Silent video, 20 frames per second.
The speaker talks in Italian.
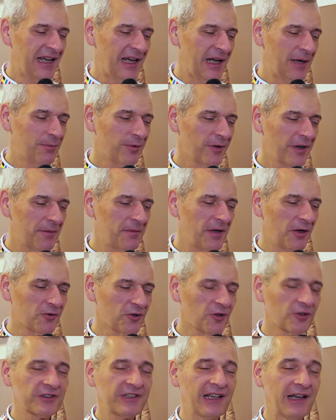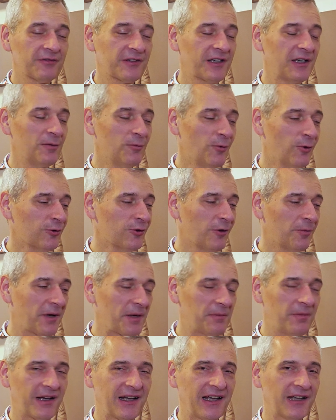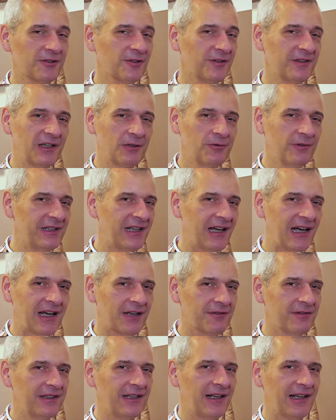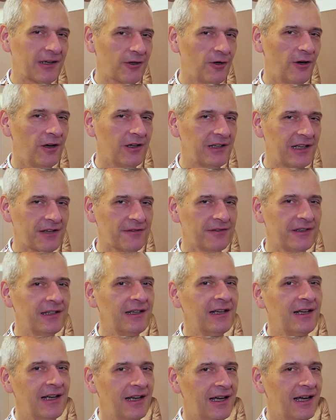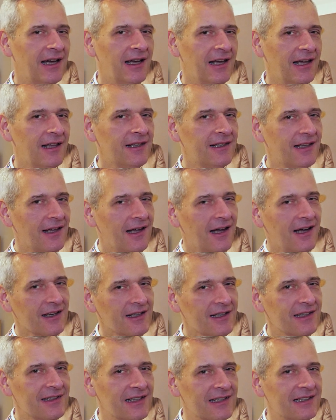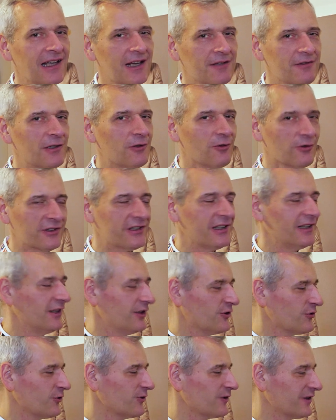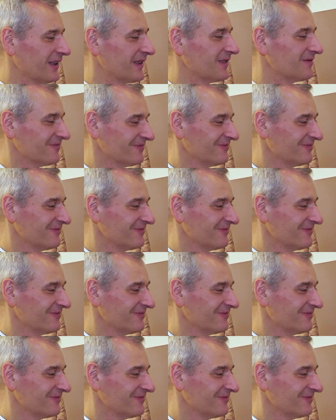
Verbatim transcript: e poi abbiamo uno staff che è molto preparato nel guidarvi, nell'accogliervi e anche nel darvi consigli giusti.